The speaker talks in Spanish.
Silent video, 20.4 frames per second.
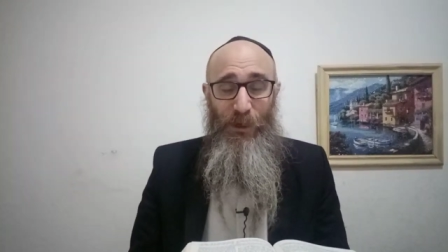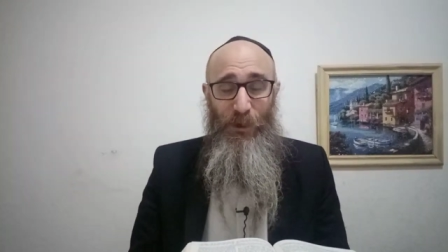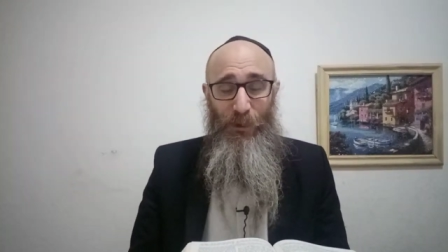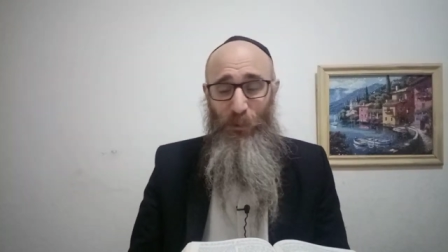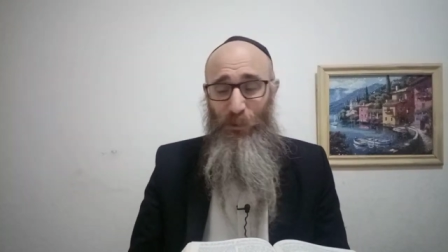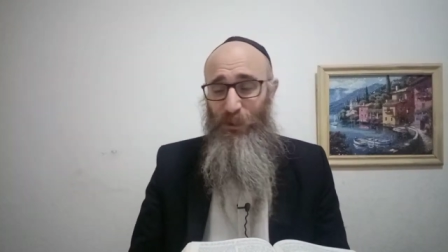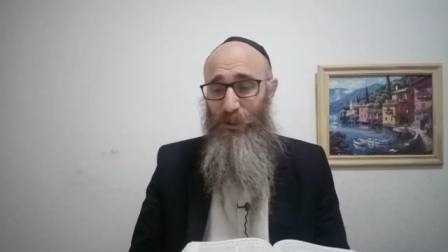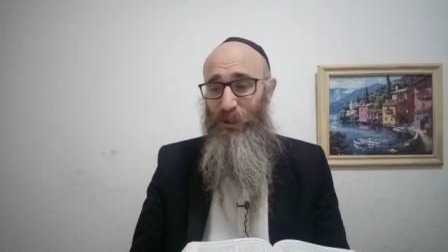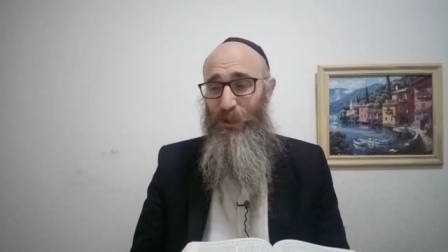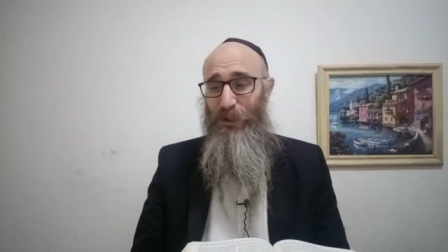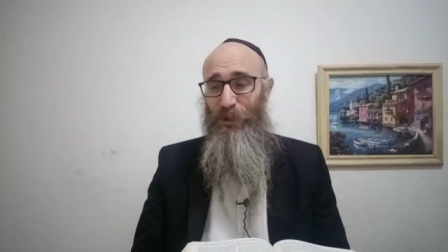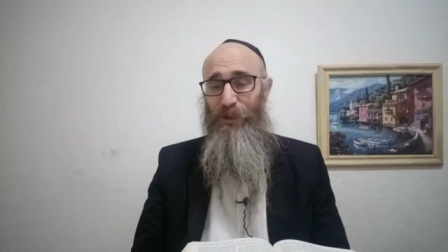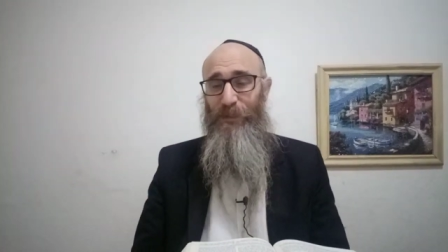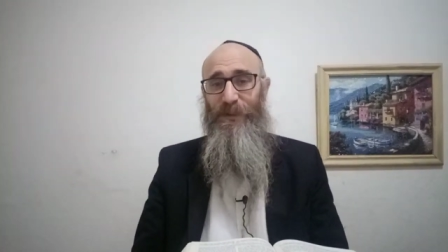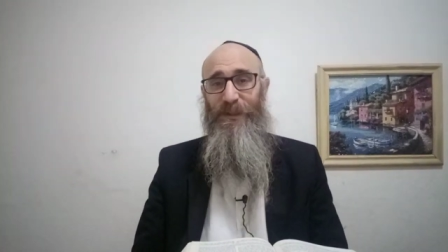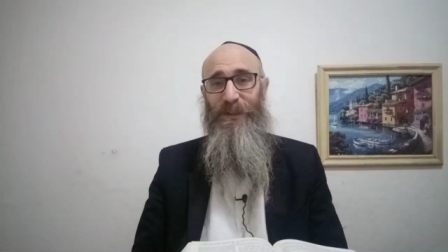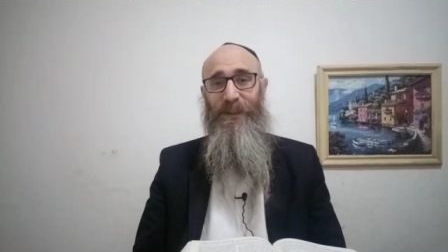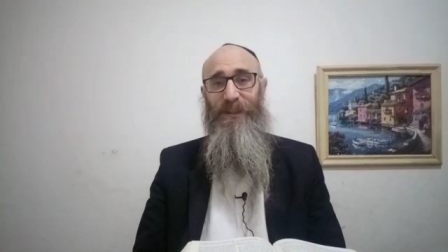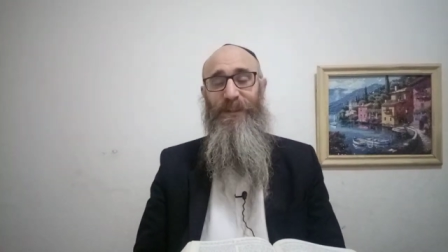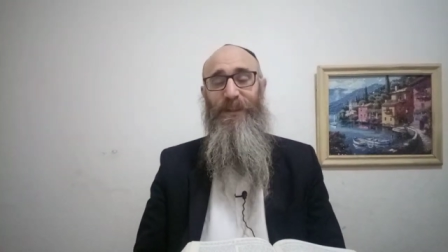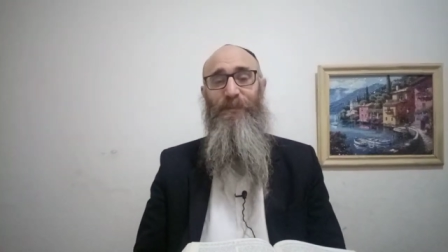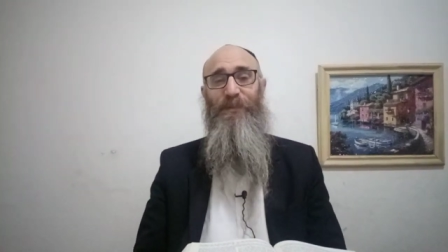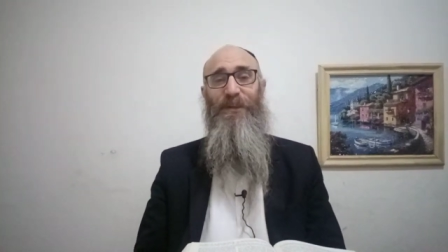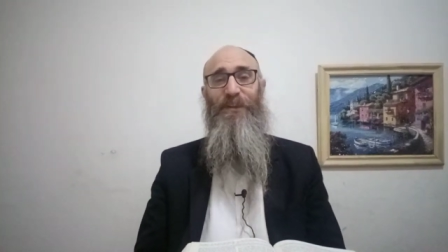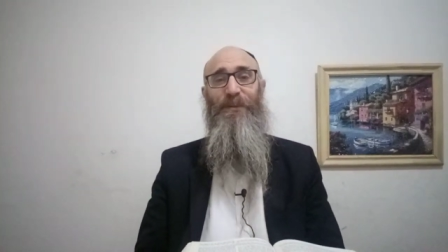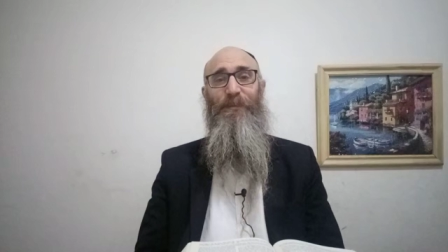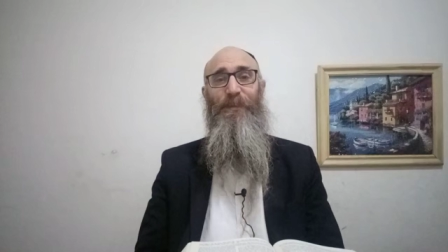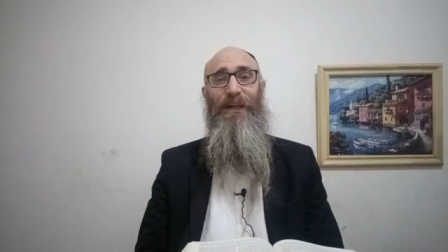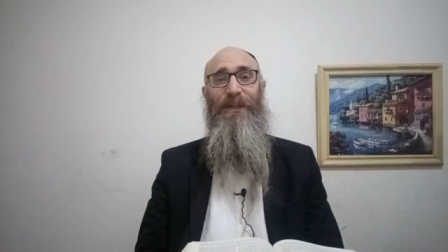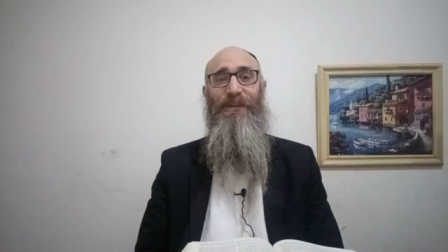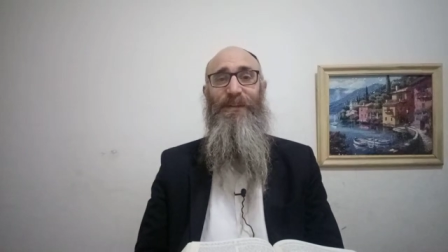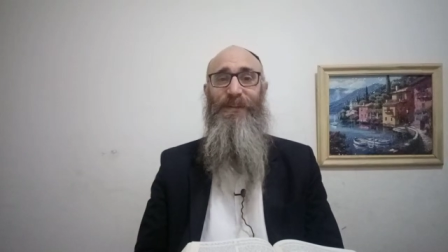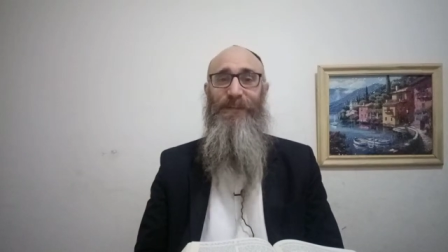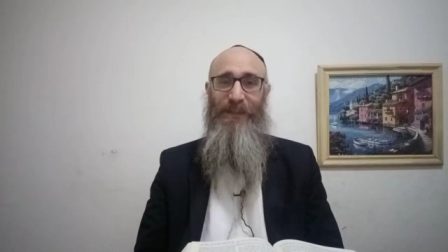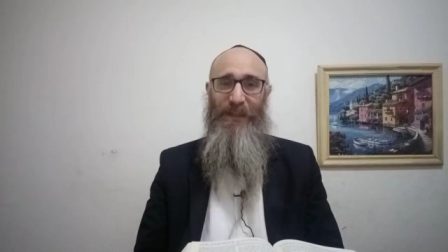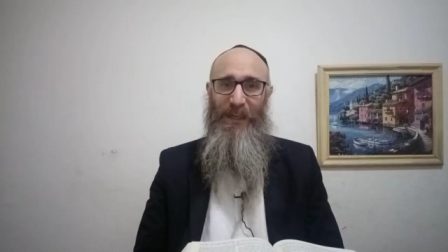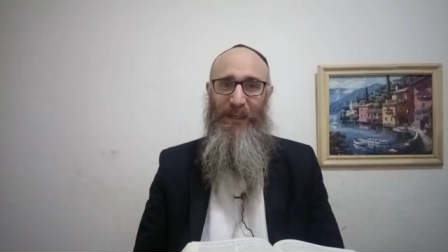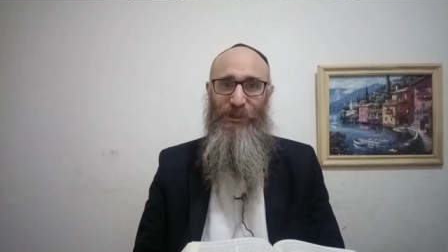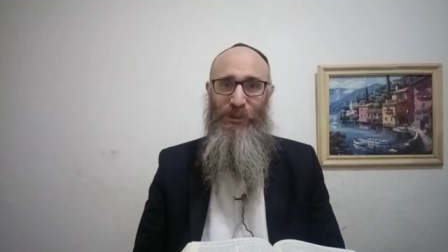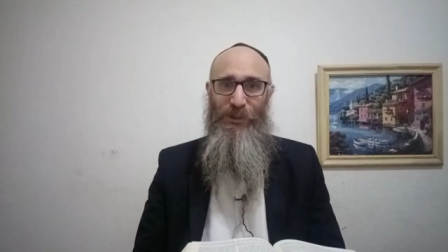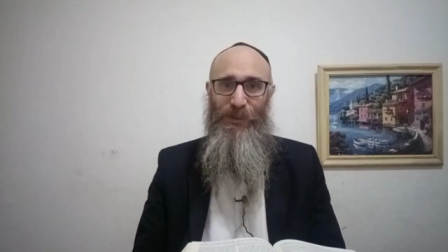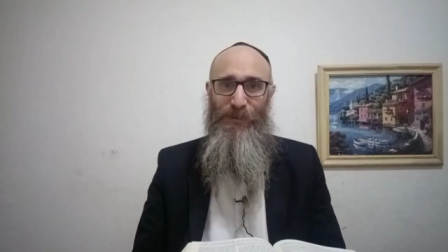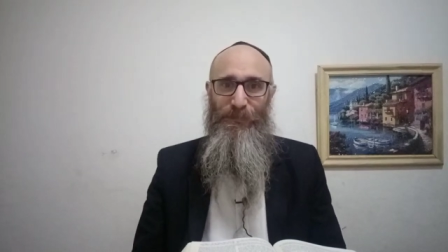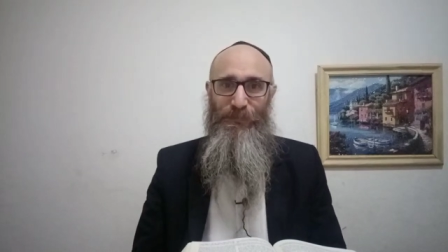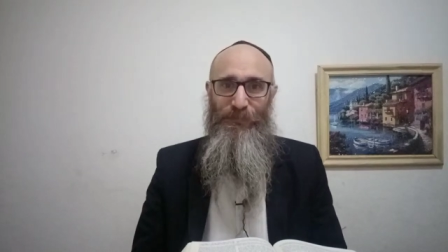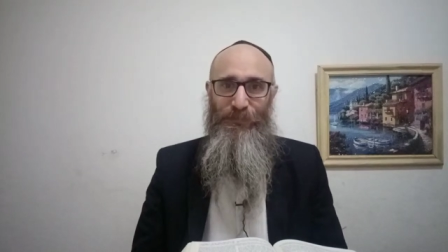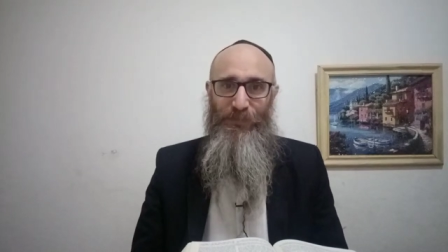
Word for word: Uno de los comentaristas principales es Rashi